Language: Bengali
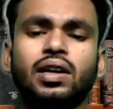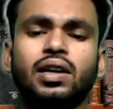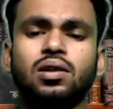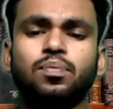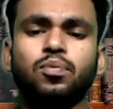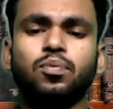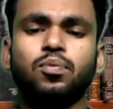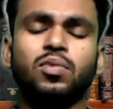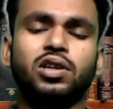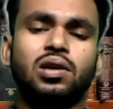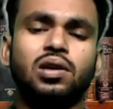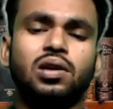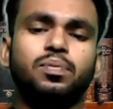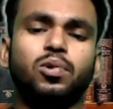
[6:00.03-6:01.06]
ক্ষেত্রে
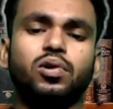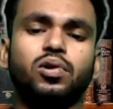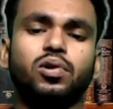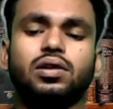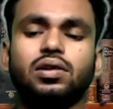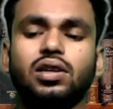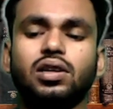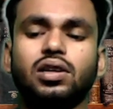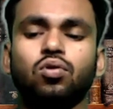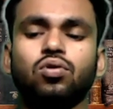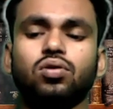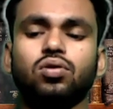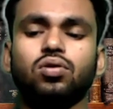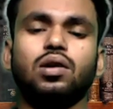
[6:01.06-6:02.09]
পোস্টমর্টম রিপোর্ট কি
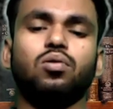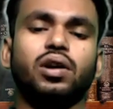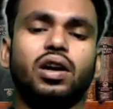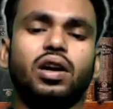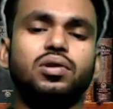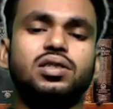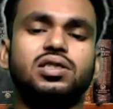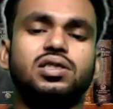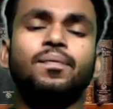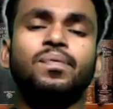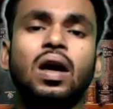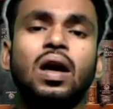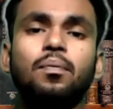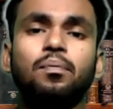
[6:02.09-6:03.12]
অন্যদিকে ঘোরানো হয়েছে
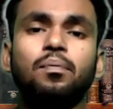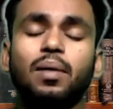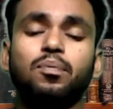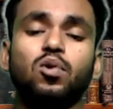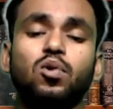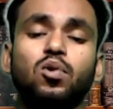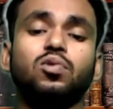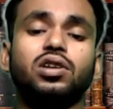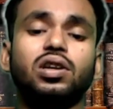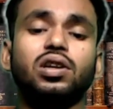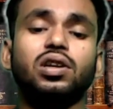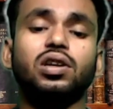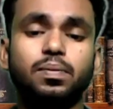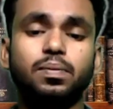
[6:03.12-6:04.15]
বা পোস্টমর্টম
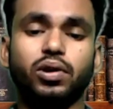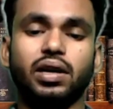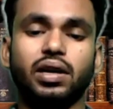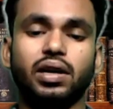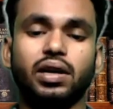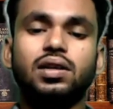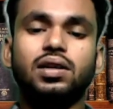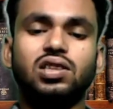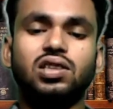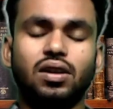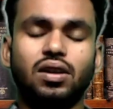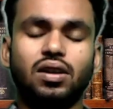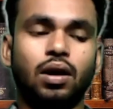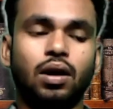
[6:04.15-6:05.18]
রিপোর্টে যে
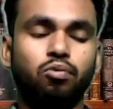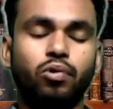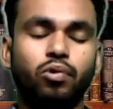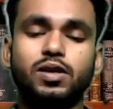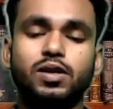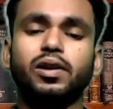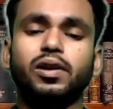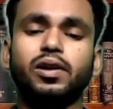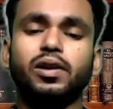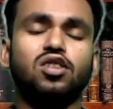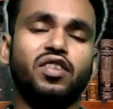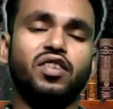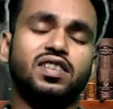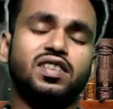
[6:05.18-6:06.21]
ওয়াশ পাওয়া গেছিল
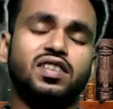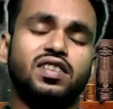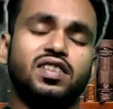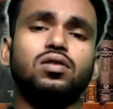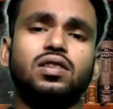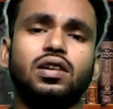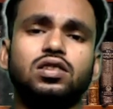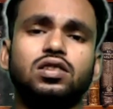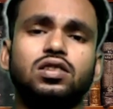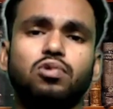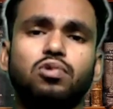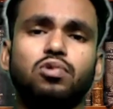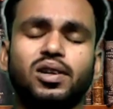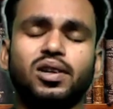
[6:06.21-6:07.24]
ভেজাইনাল থেকে যে
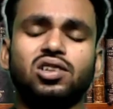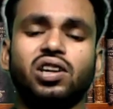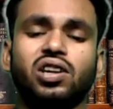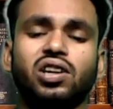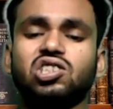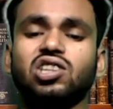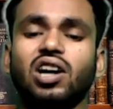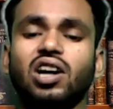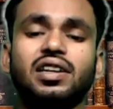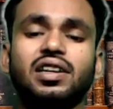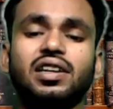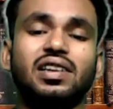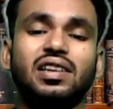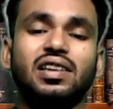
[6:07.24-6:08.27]
ওয়াশ পাওয়া সেটাকে চার
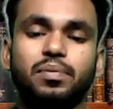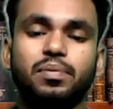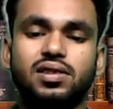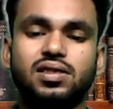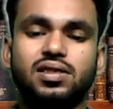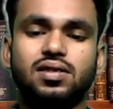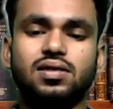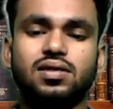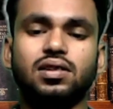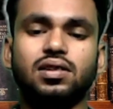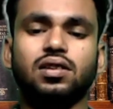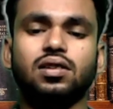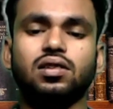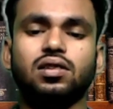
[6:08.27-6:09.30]
ডিগ্রি টেম্পারেচার
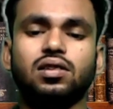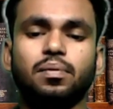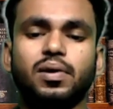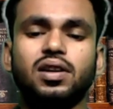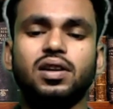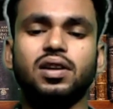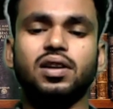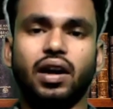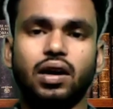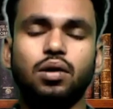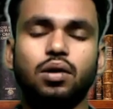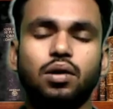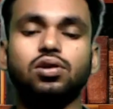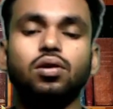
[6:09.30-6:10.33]
সেন্টিমিটার টেম্পারেচারে রাখা
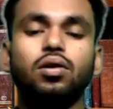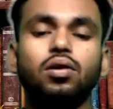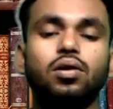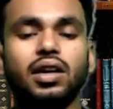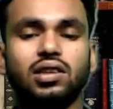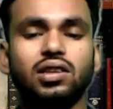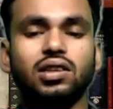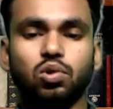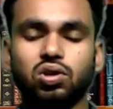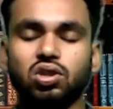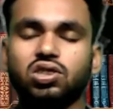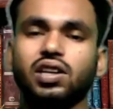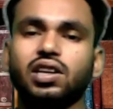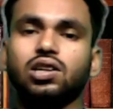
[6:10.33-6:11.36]
হয়েছিল ইতিমধ্যে
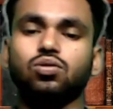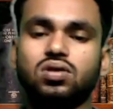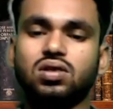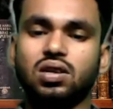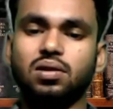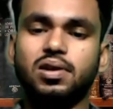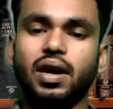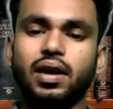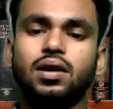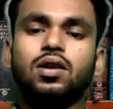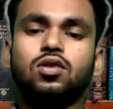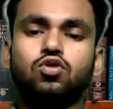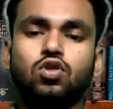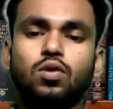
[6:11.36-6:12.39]
সেটা কিন্তু সিবিআই
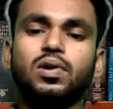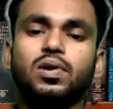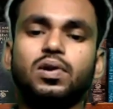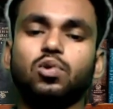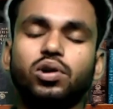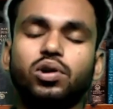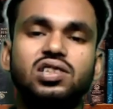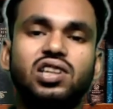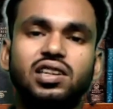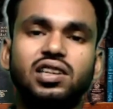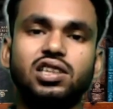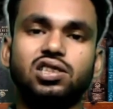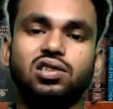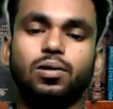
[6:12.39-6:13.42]
সুপ্রিম কোর্টে
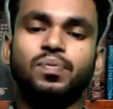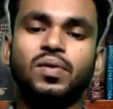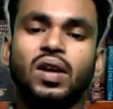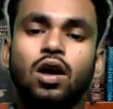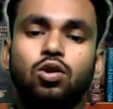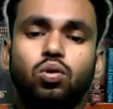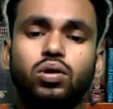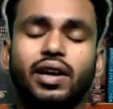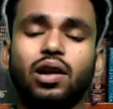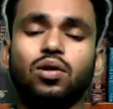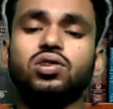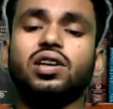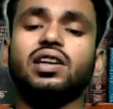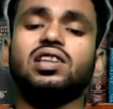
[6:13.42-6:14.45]
জানিয়েছিল তো কেন
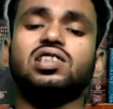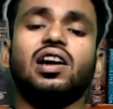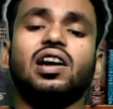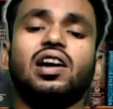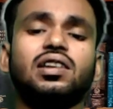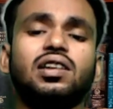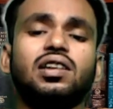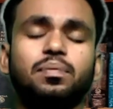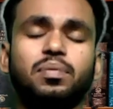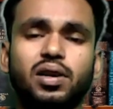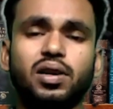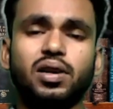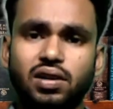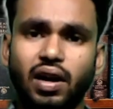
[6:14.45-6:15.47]
সেটাকে চার ডিগ্রি
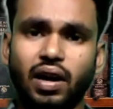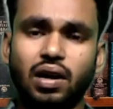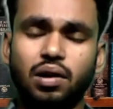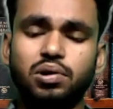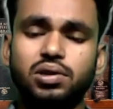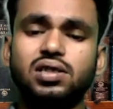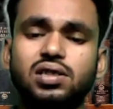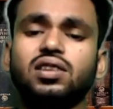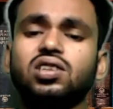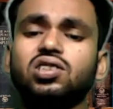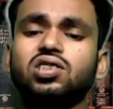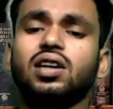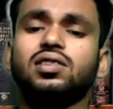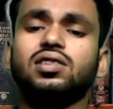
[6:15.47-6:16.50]
টেম্পারেচারে রাখা হয়েছে যাতে
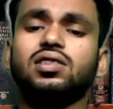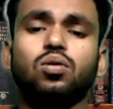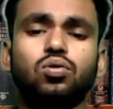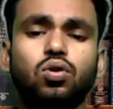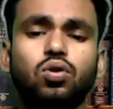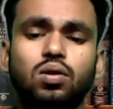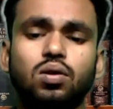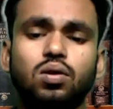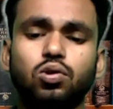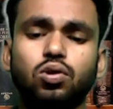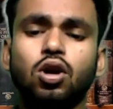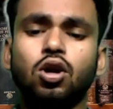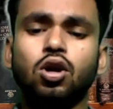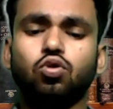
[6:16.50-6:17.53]
সেখান থেকে কোনো রকম কোনো
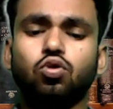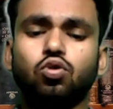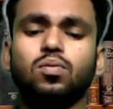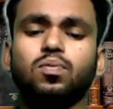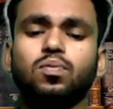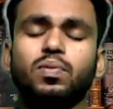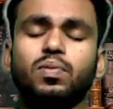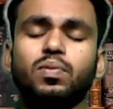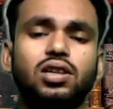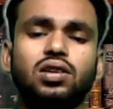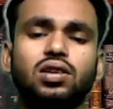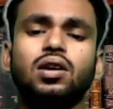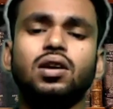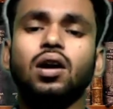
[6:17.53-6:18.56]
তথ্য প্রমাণ যাতে
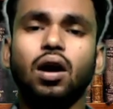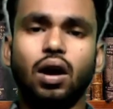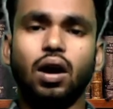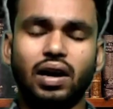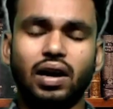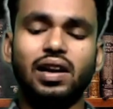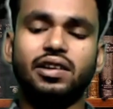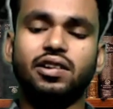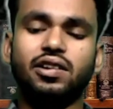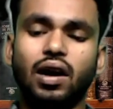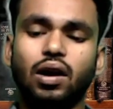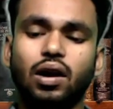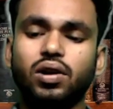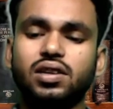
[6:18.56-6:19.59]
কালেক্ট না
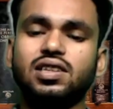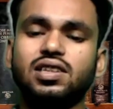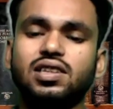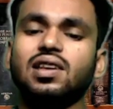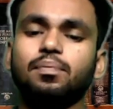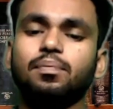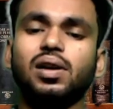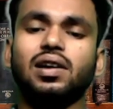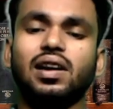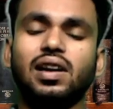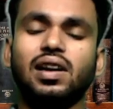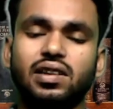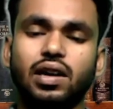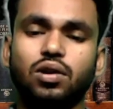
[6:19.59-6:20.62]
করা যায় স্যাম্পেল
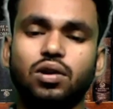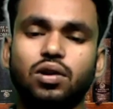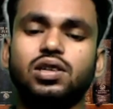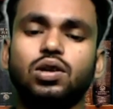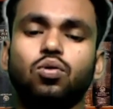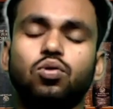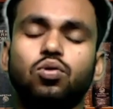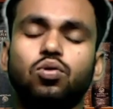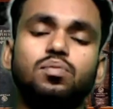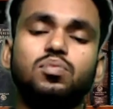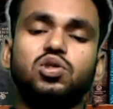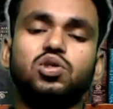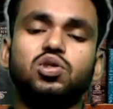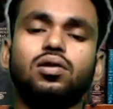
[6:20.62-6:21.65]
কালেক্ট না করা যায় কোন কোন
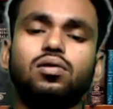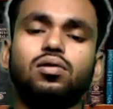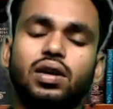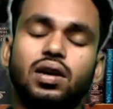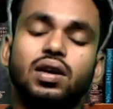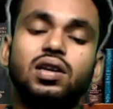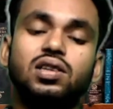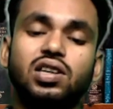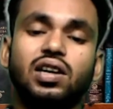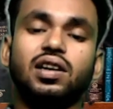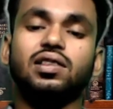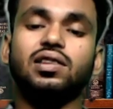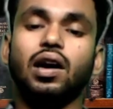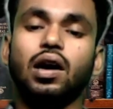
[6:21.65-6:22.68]
বিষয়গুলোকে সেখানে
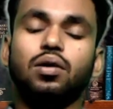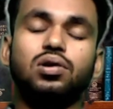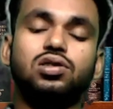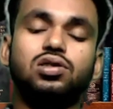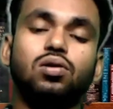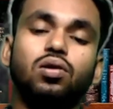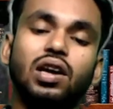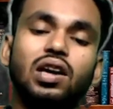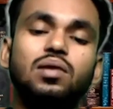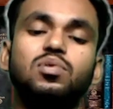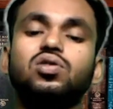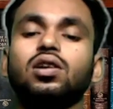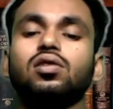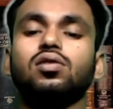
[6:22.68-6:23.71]
দেওয়া হয়েছিল এই
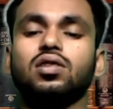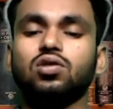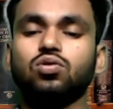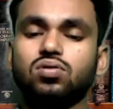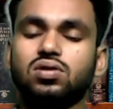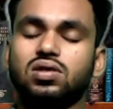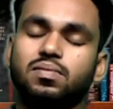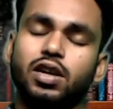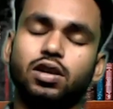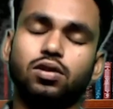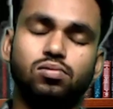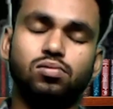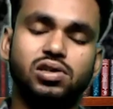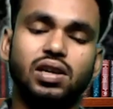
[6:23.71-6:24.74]
বিষয়গুলো কিন্তু সিবিআই
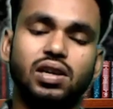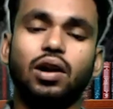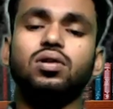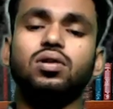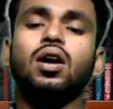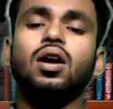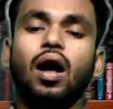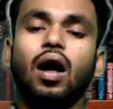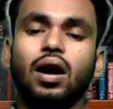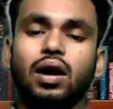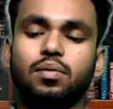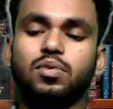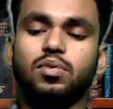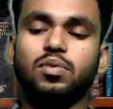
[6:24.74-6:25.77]
খুলছে কারণ
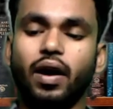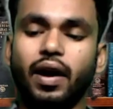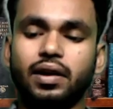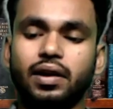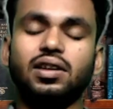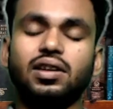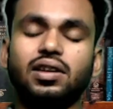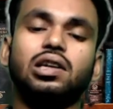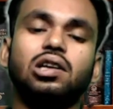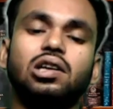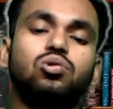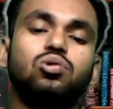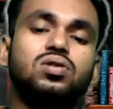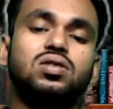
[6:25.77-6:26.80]
আগামী এক তারিখ
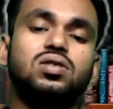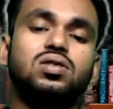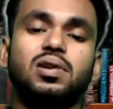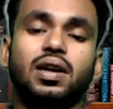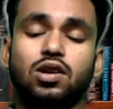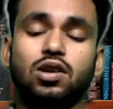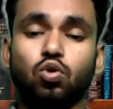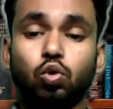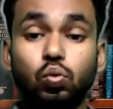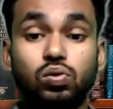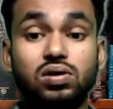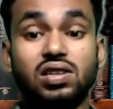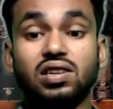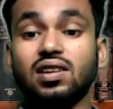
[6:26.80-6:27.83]
কিন্তু সিবিআই এর নতুন
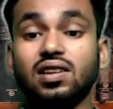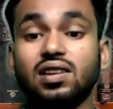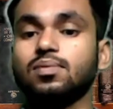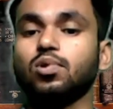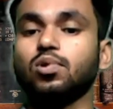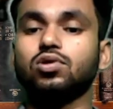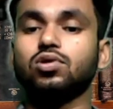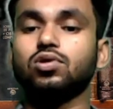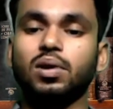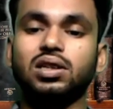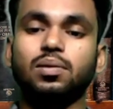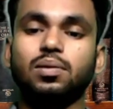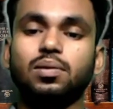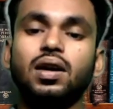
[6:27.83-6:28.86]
স্টেটাস রিপোর্ট জমা
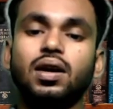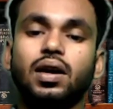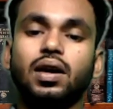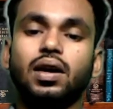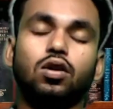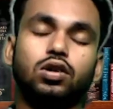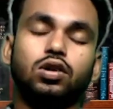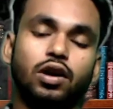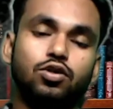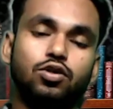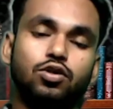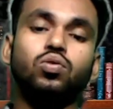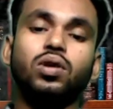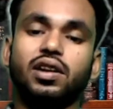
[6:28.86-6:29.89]
দেবে এই কারণ
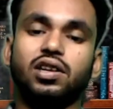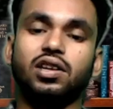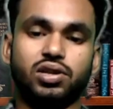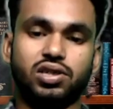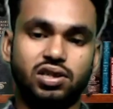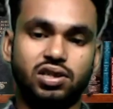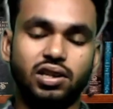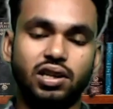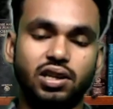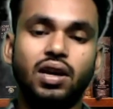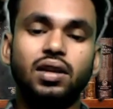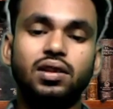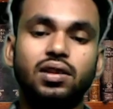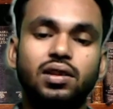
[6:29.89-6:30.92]
শুনানি রয়েছে সেদিন
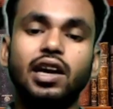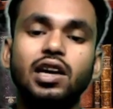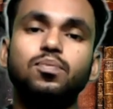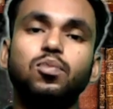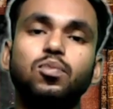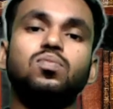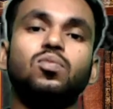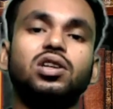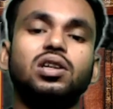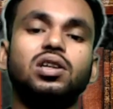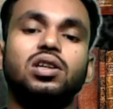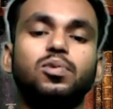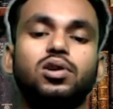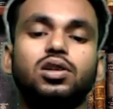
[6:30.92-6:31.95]
তাই এই প্রশ্ন পোস্টমর্টম
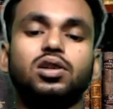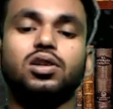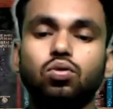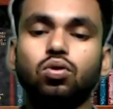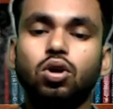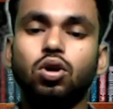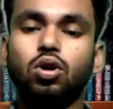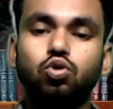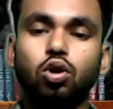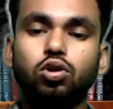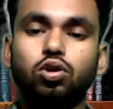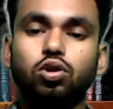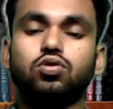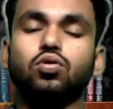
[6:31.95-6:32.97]
রিপোর্ট কিন্তু
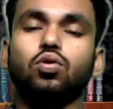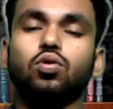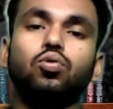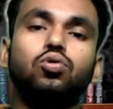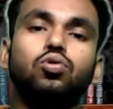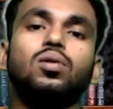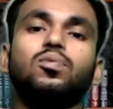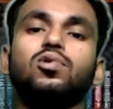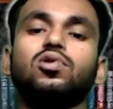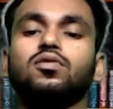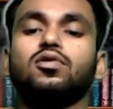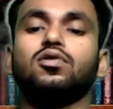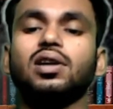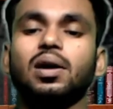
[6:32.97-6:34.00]
যথেষ্ট গুরুত্বপূর্ণ
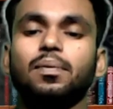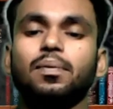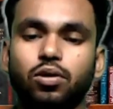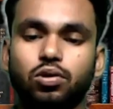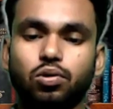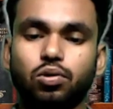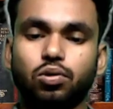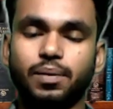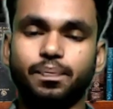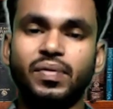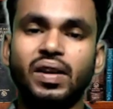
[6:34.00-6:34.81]
ভূমিকা পালন করছে